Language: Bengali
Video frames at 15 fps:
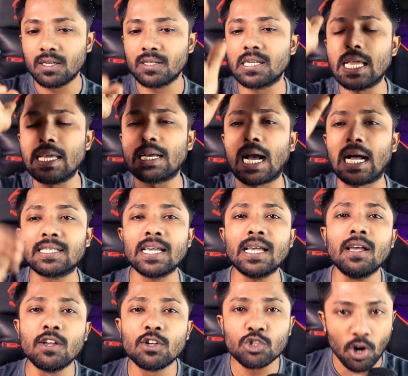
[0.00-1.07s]
সেই কাজে
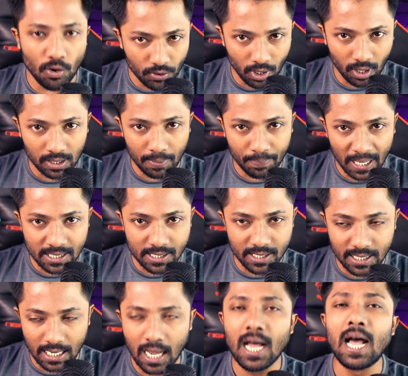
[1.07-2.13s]
সফলতা পাচ্ছি
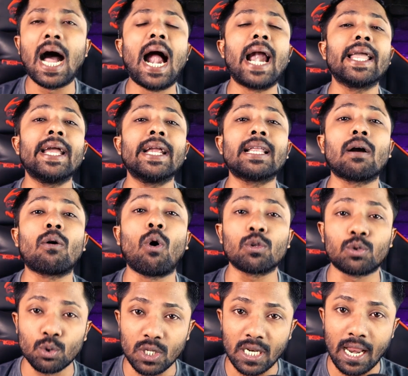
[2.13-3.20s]
না আর এটা
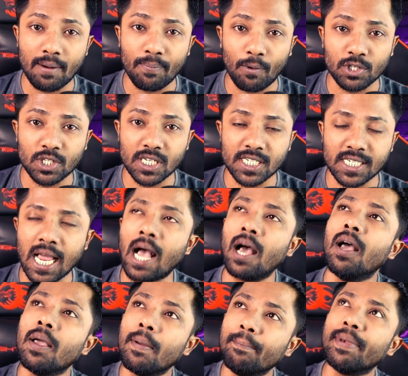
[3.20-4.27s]
কতদিনের প্রচেষ্টা
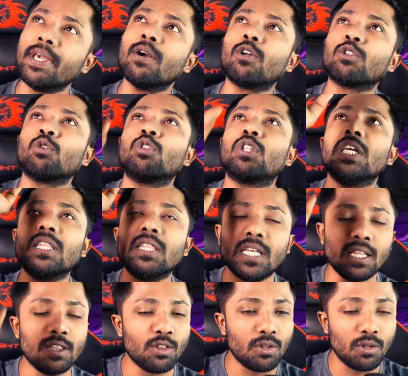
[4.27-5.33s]
বিগত তিন
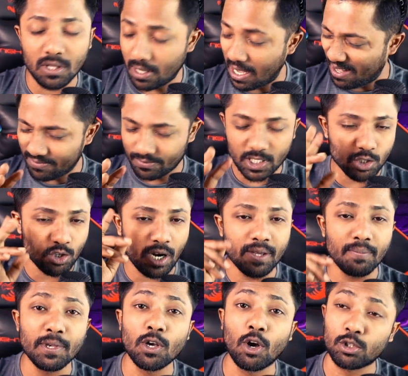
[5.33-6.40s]
দিন সরি
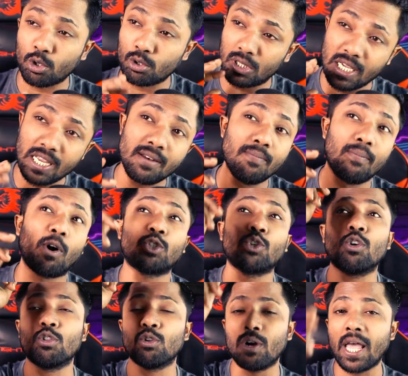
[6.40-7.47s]
বিগত তিন
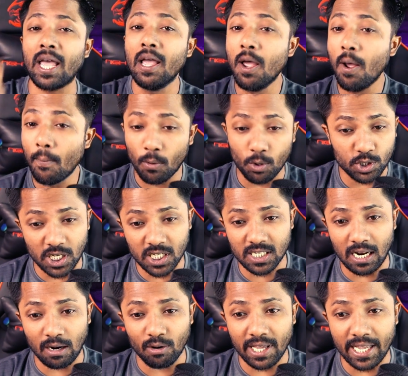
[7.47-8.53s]
বছর ধরে
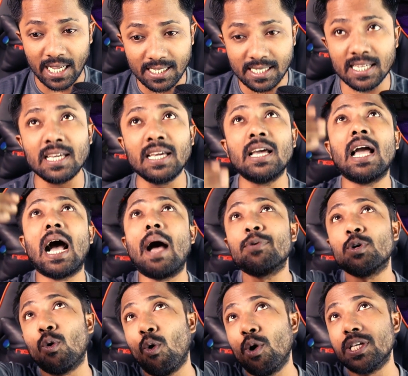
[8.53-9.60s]
প্রচেষ্টা করে যাচ্ছি আমি
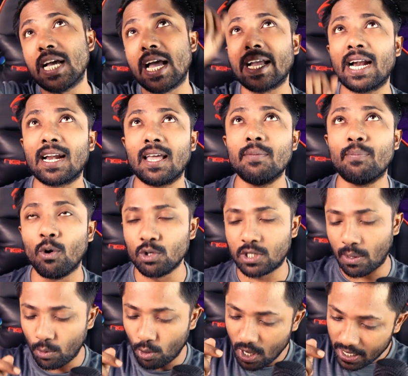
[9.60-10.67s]
ওই জায়গাটায়
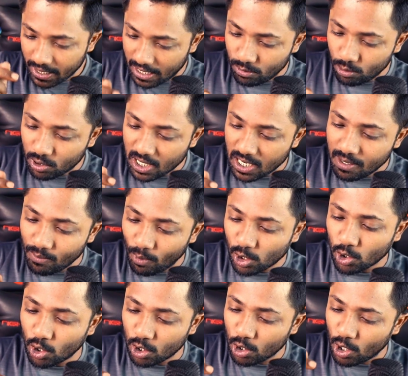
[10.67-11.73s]
পৌঁছাবো কিন্তু তিন
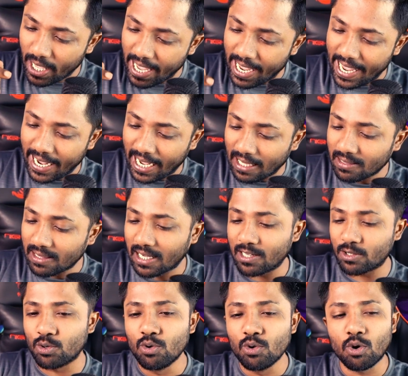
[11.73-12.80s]
বছর ধরে এখান থেকে শুরু